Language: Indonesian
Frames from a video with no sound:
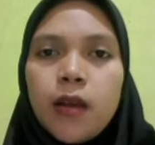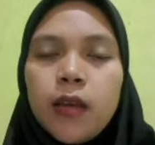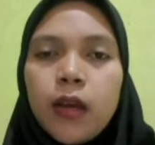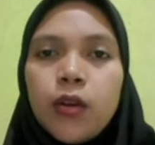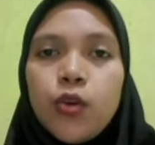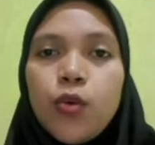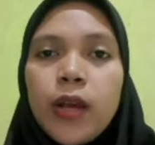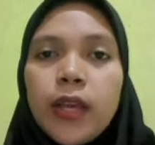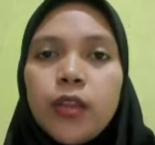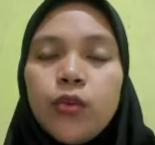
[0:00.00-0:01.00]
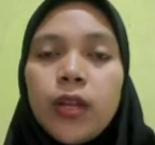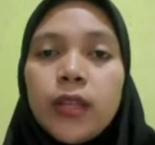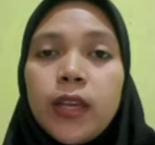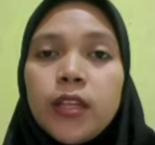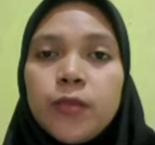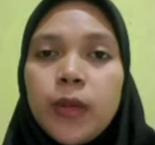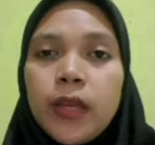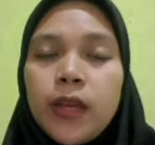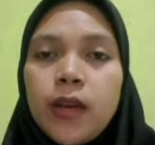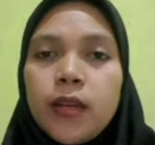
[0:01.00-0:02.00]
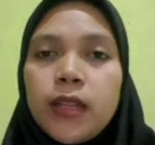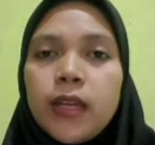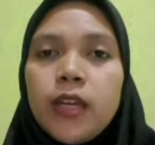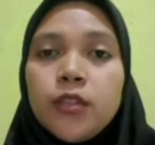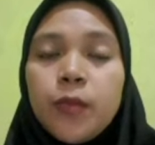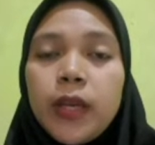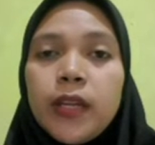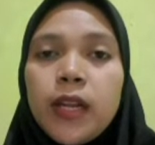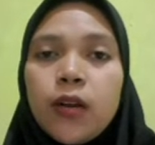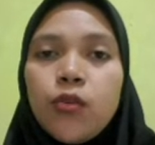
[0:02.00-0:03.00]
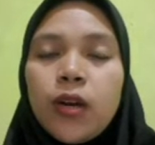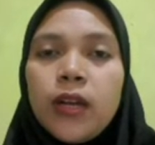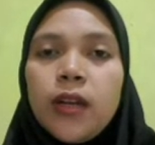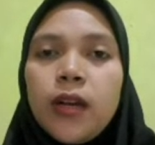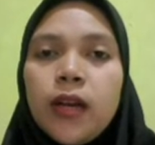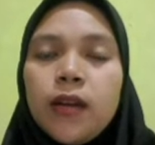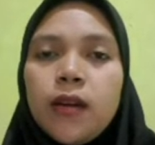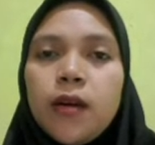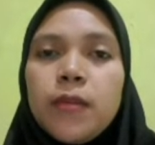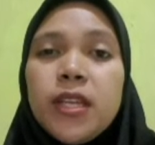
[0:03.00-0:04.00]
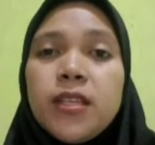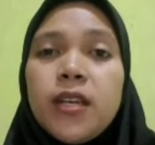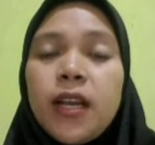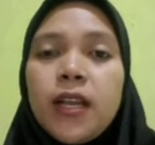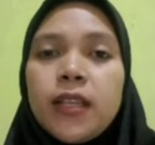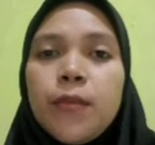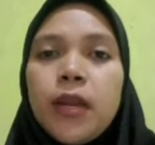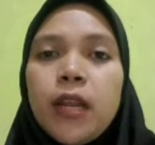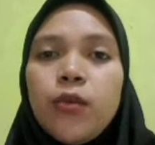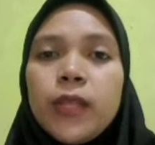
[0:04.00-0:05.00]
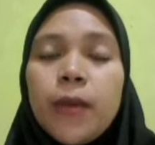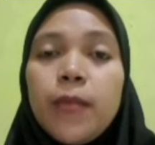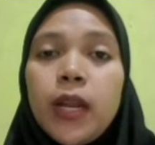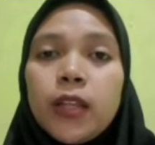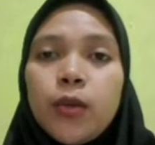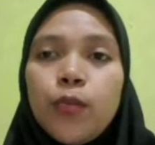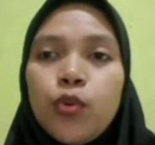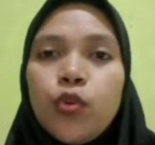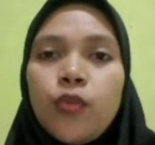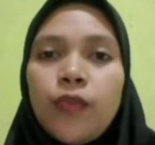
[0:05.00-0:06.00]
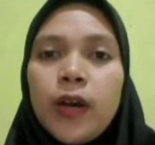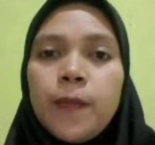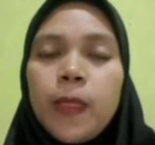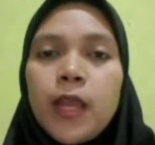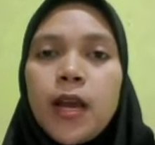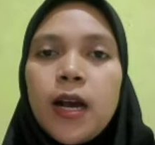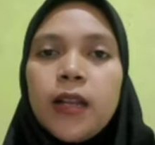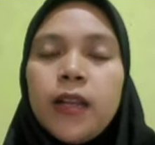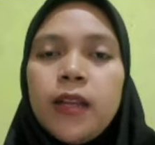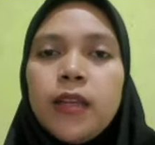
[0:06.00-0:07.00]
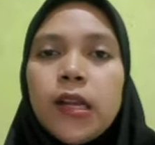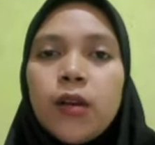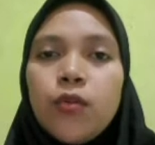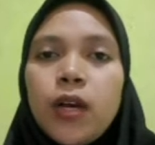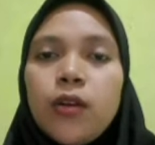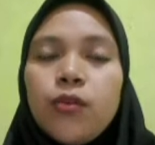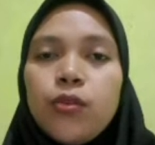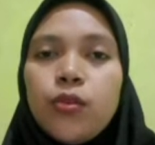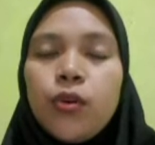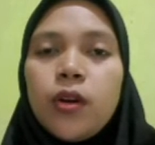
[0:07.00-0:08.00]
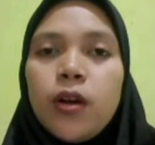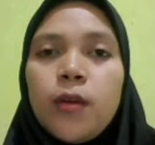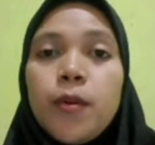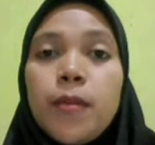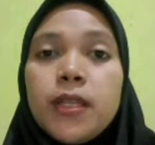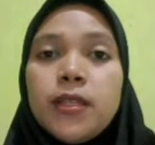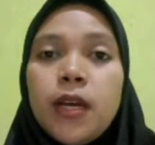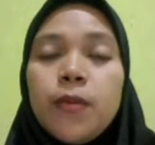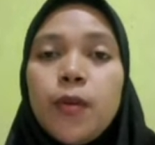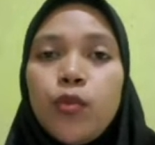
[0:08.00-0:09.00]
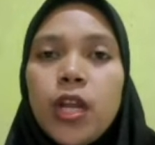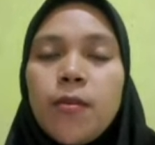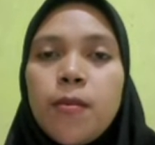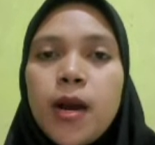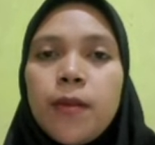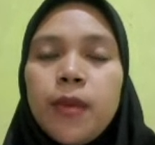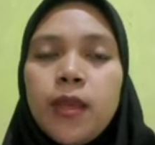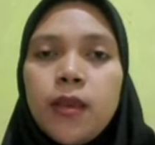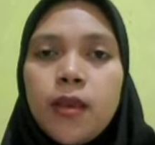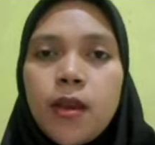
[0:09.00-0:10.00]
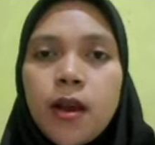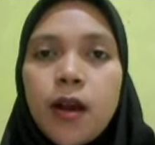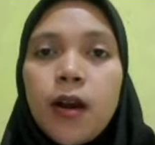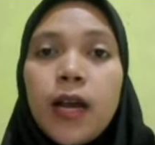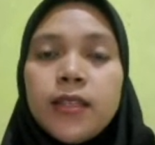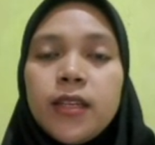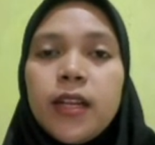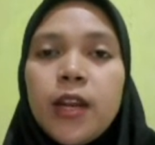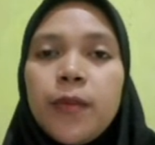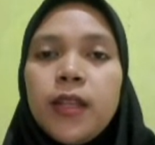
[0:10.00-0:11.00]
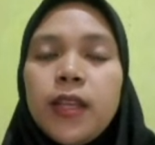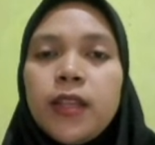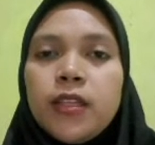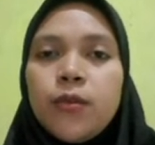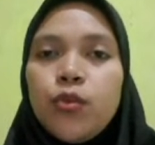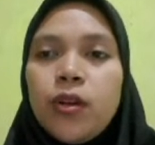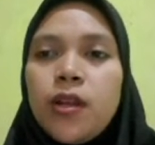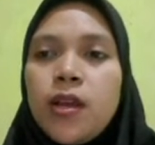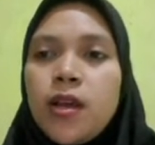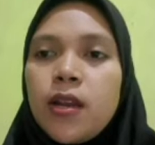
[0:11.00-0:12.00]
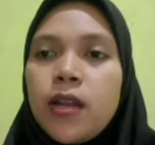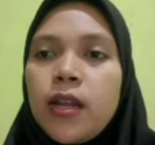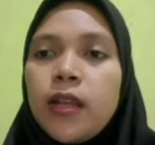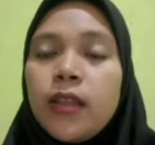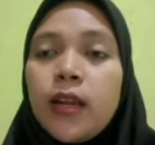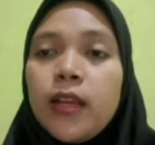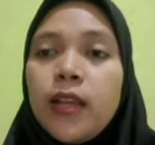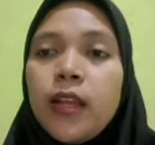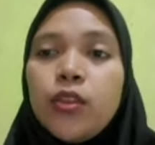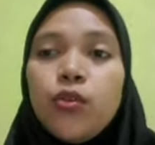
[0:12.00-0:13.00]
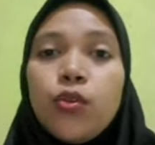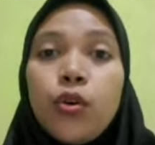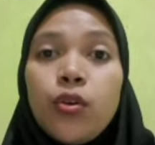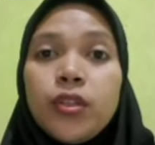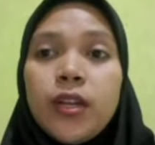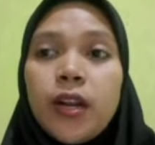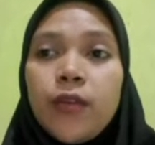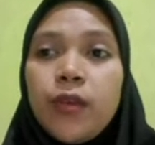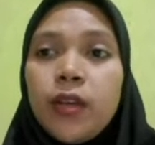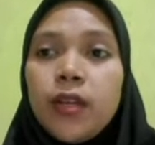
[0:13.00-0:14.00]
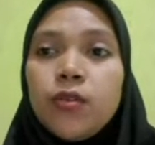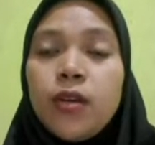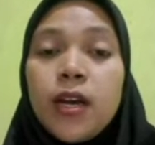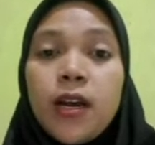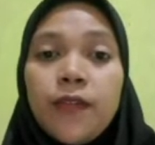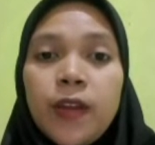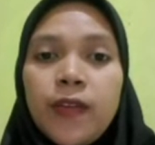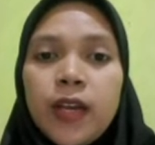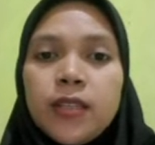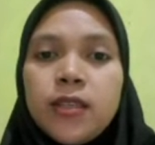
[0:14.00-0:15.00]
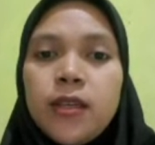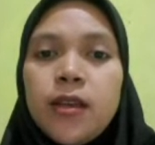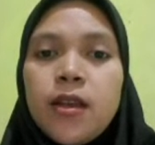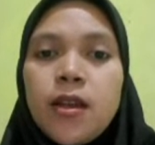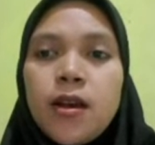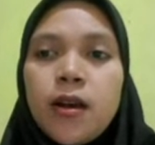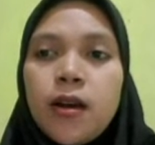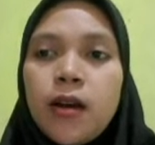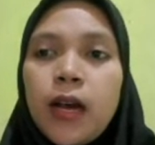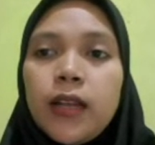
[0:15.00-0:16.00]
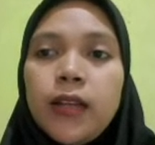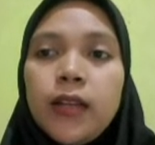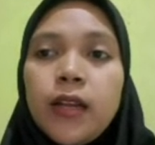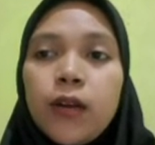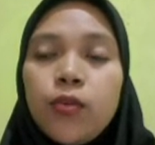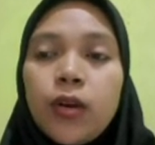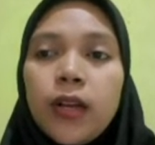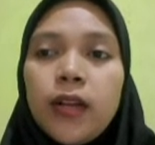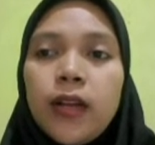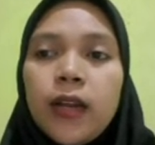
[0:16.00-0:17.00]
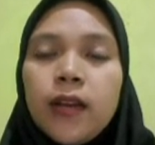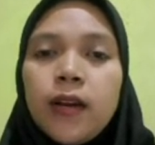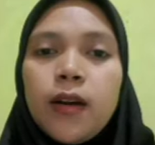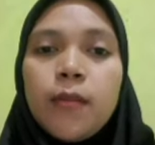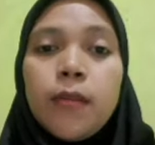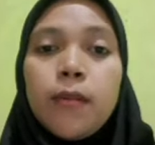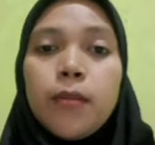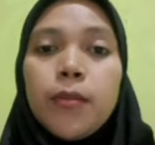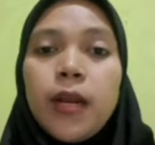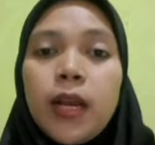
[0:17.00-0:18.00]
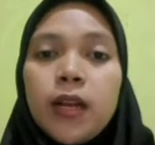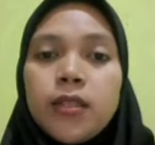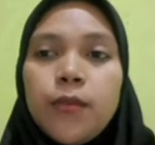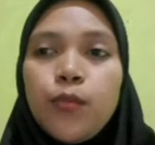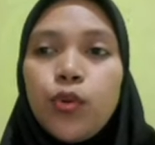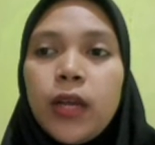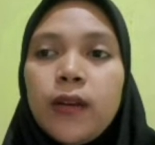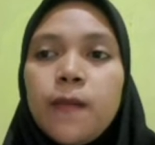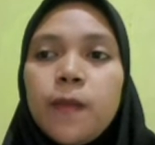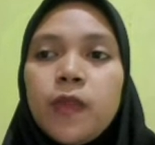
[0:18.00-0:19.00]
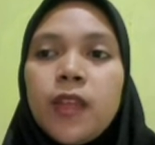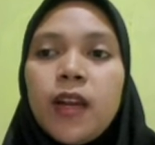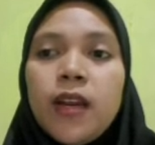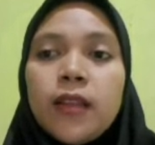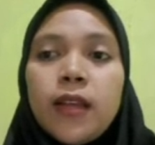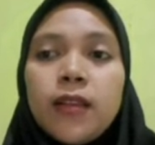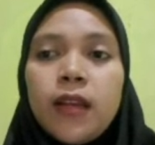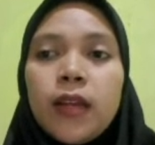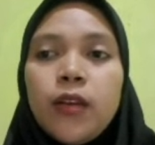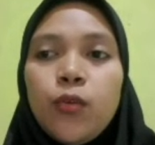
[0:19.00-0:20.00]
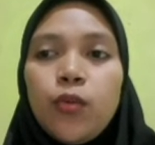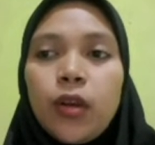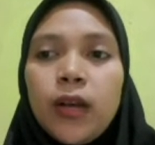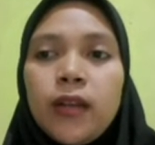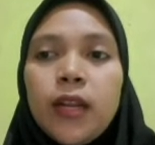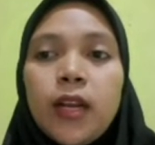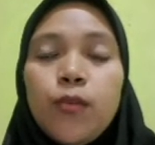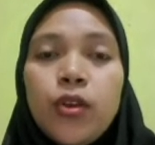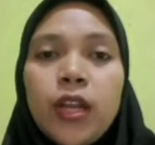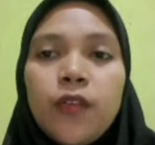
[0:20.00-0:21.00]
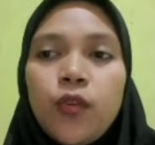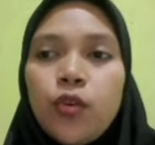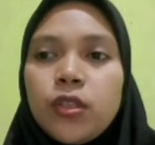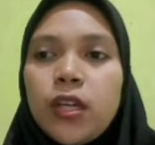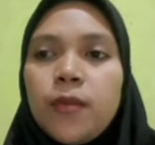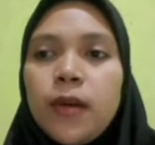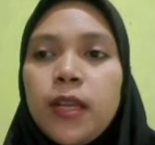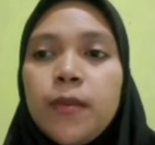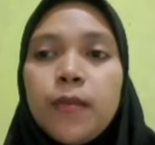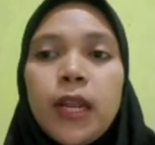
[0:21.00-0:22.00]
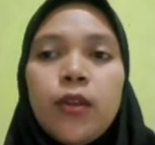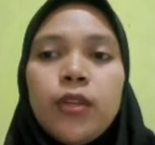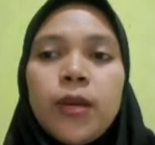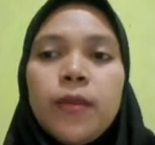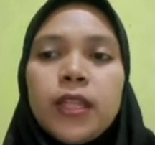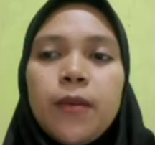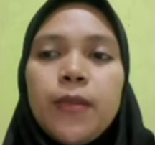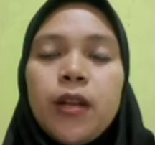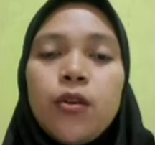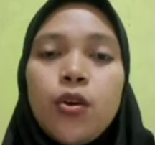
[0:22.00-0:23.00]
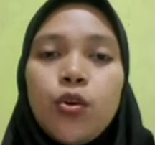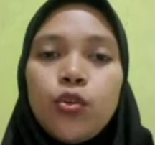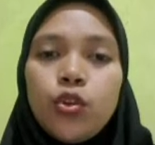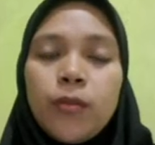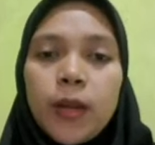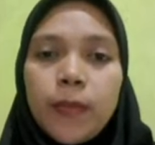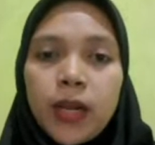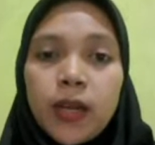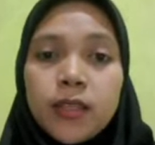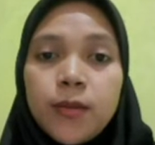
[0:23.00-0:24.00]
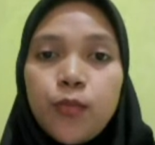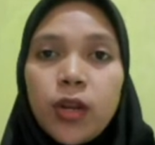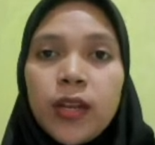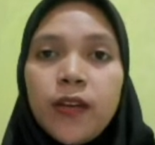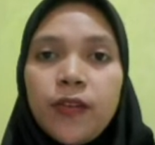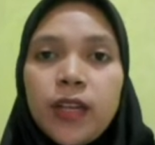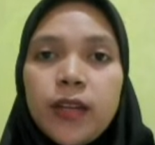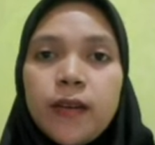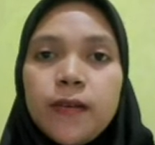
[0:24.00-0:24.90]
Yang kedua yaitu data display. Data display dilakukan dengan uh, menyajikan data melalui tabel ataupun kurva. Hal ini dilakukan untuk uh, pembaca lebih mudah memahami uh, hasil dari penelitian tersebut dan yang terakhir itu conclusion drawing dan juga verifikasi. Eh, hal ini dilakukan dengan eh, memberikan kesimpulan dari data yang telah dikumpulkan dan kemudian difokuskan kembali melalui tabel-tabel untuk mendapatkan kesimpulan yang valid.